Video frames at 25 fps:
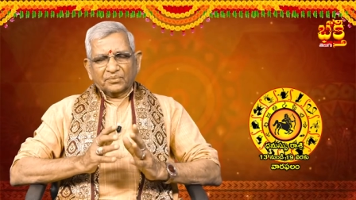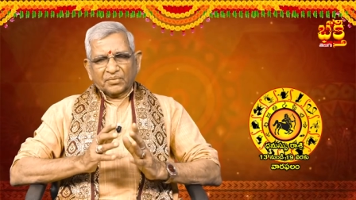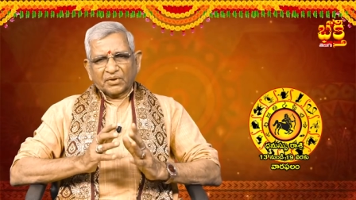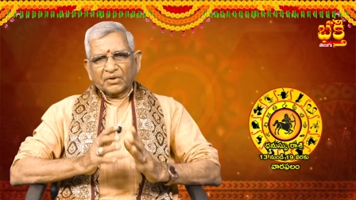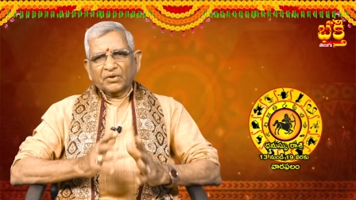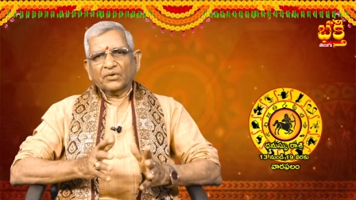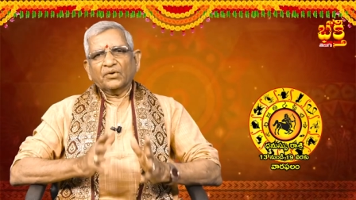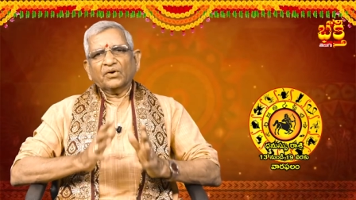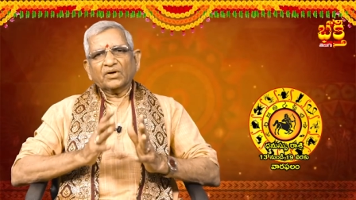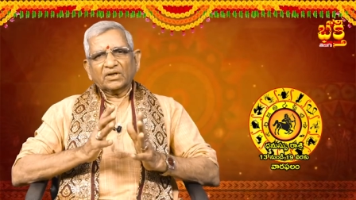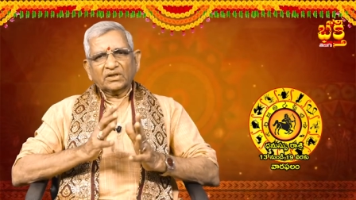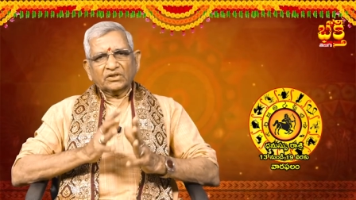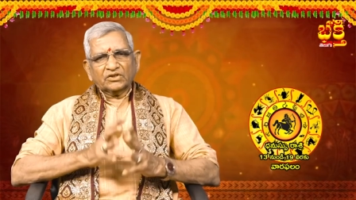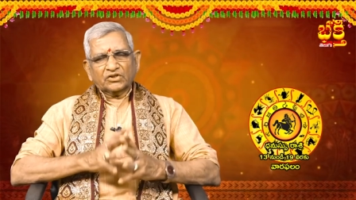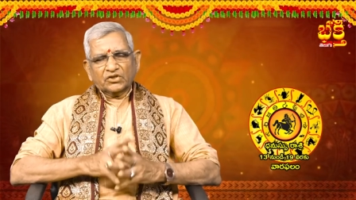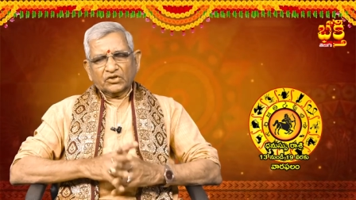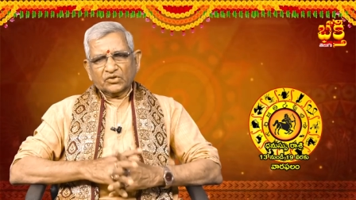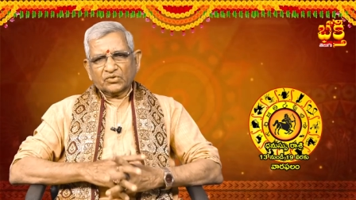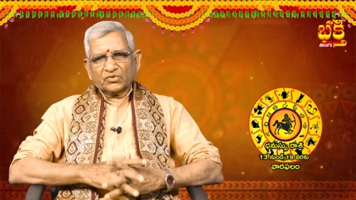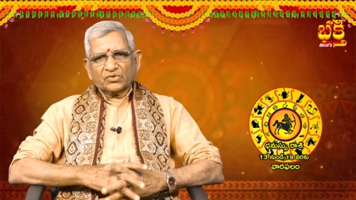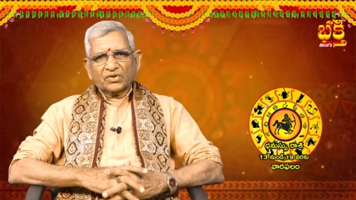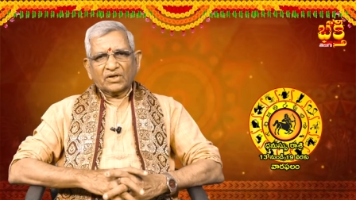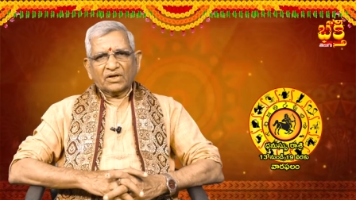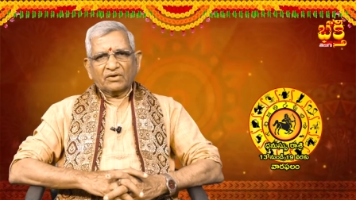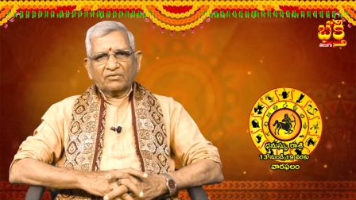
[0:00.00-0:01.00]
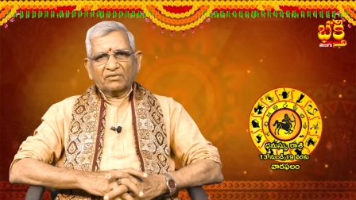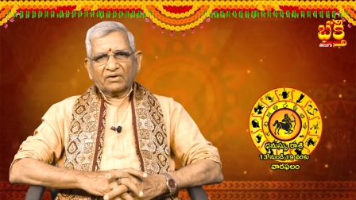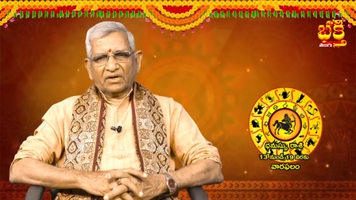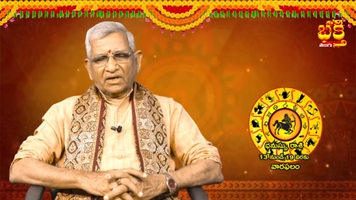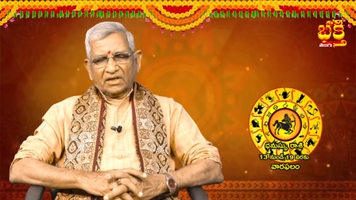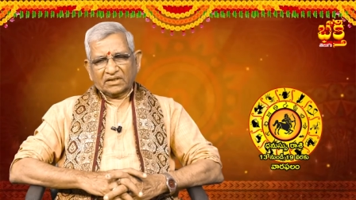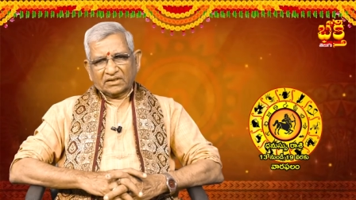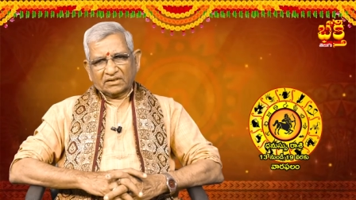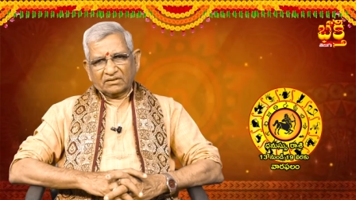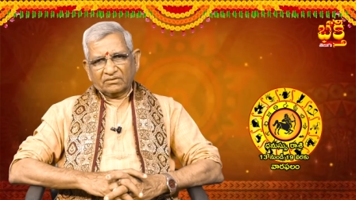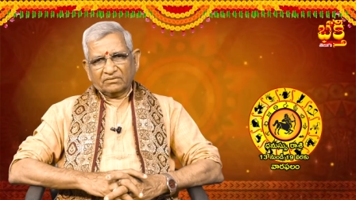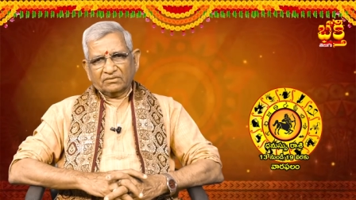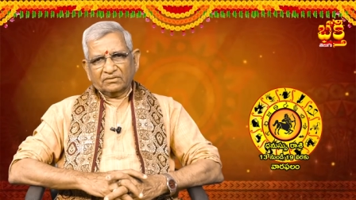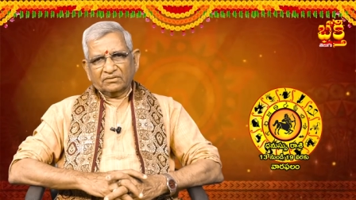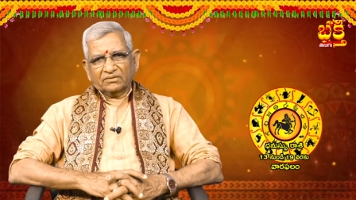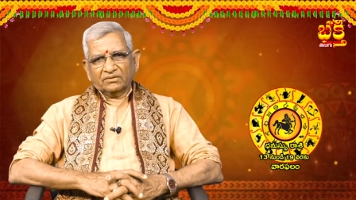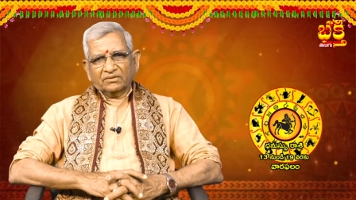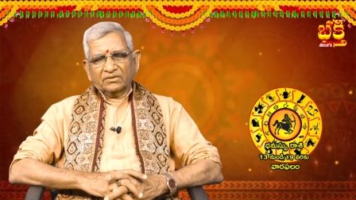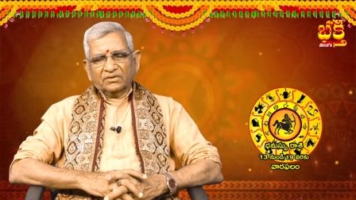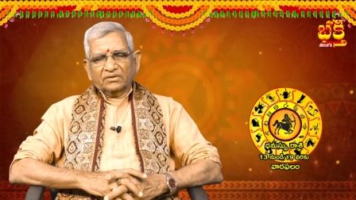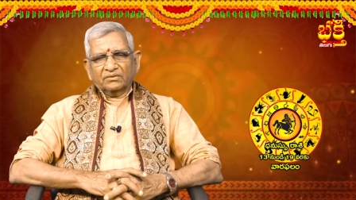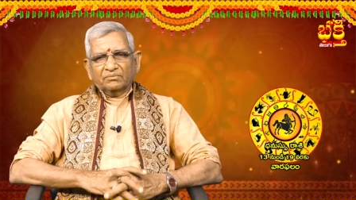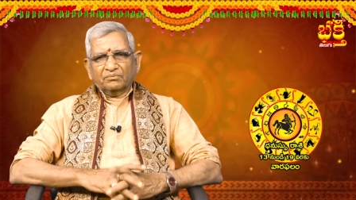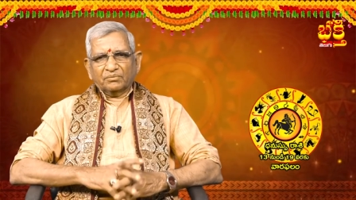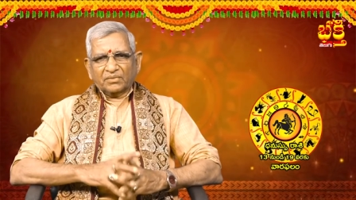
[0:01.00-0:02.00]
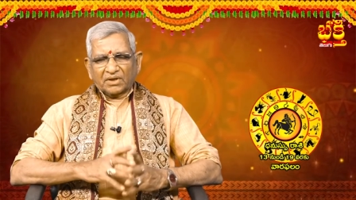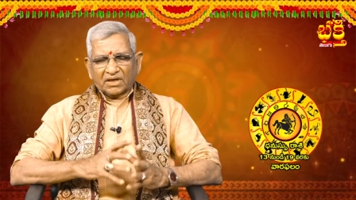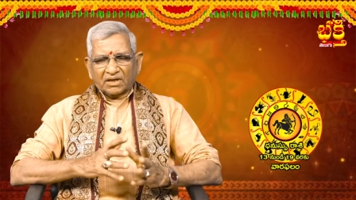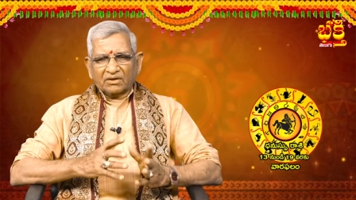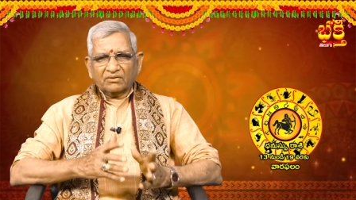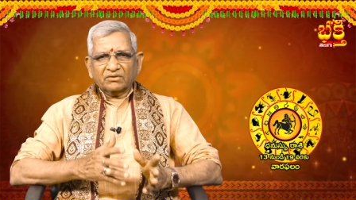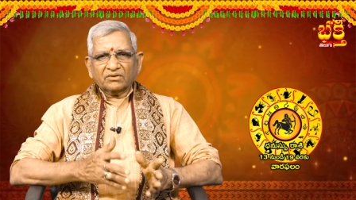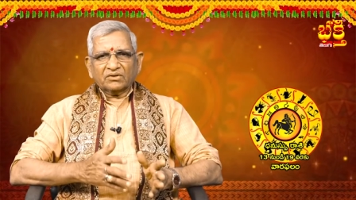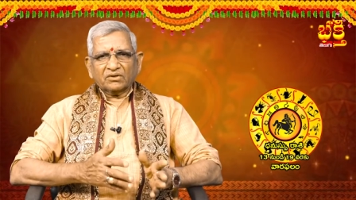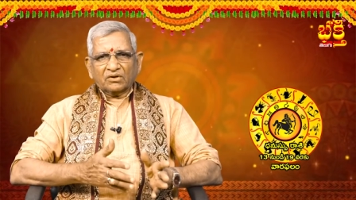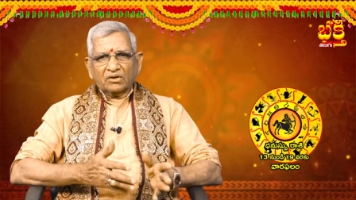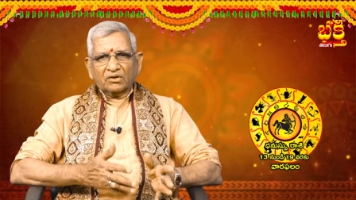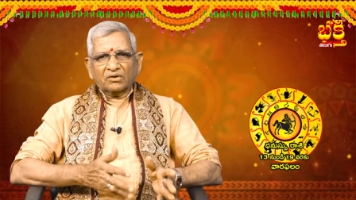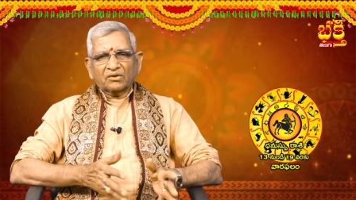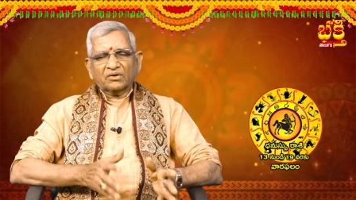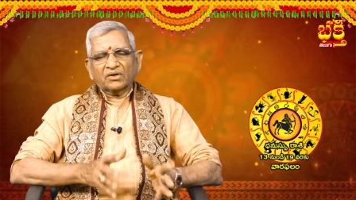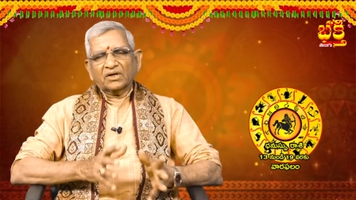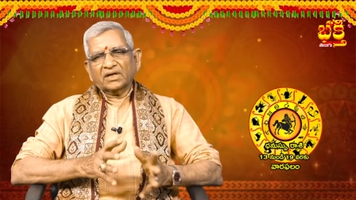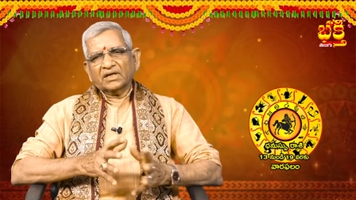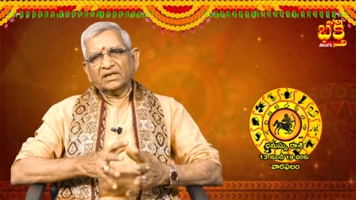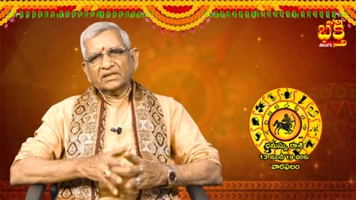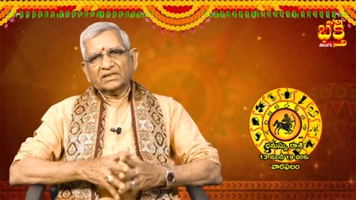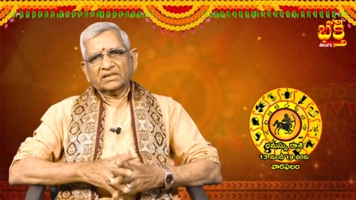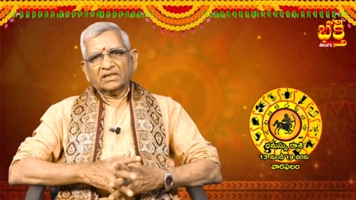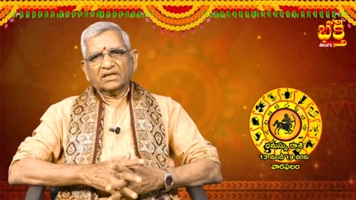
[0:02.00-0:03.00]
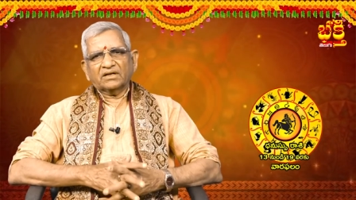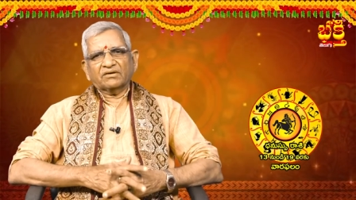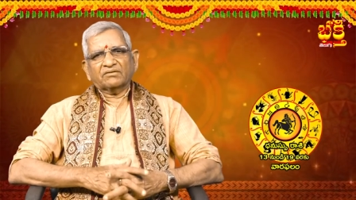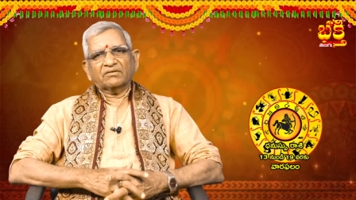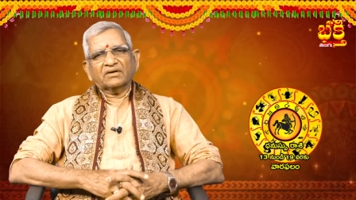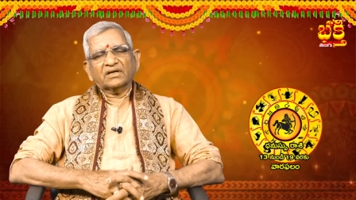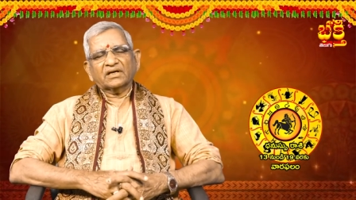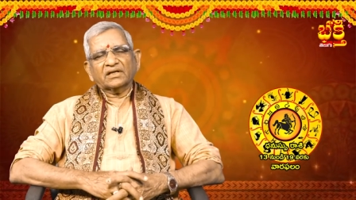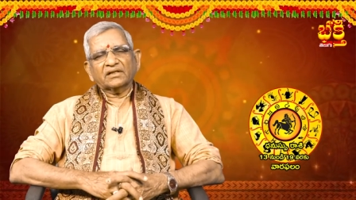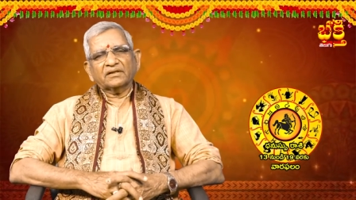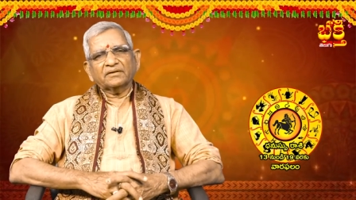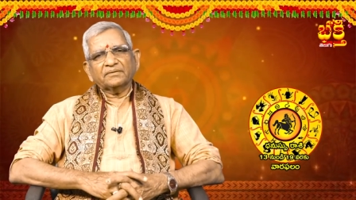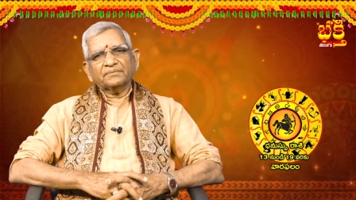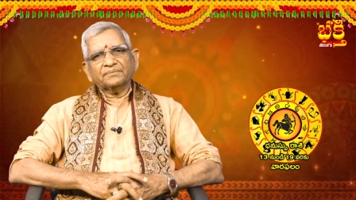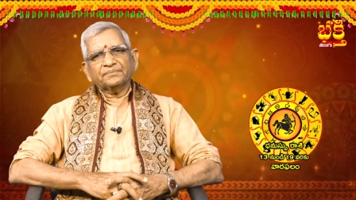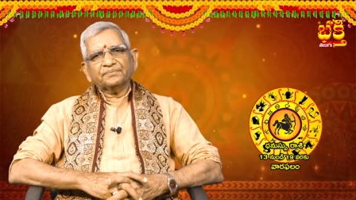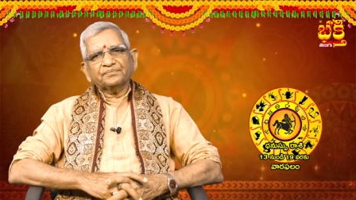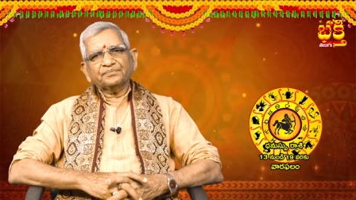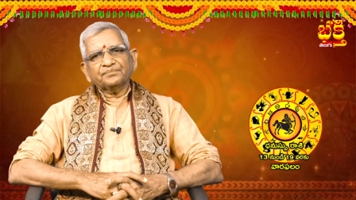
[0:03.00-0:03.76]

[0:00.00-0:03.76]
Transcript: ప్రయోగం చేసుకునే అవకాశం భగవంతుడు అనుగ్రహించినటువంటిది